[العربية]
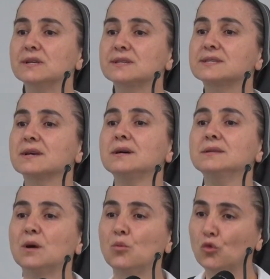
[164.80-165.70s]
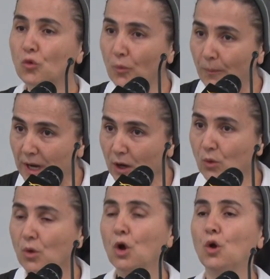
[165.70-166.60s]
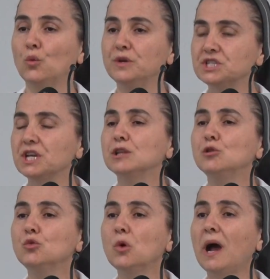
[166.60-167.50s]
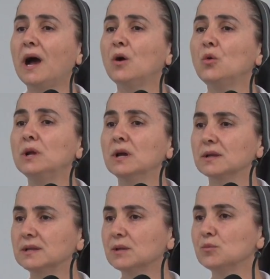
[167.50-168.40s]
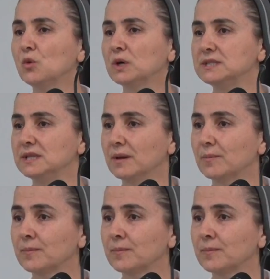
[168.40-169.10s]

يتصادموا معه ويجادلوه حول ثلاث مواضيع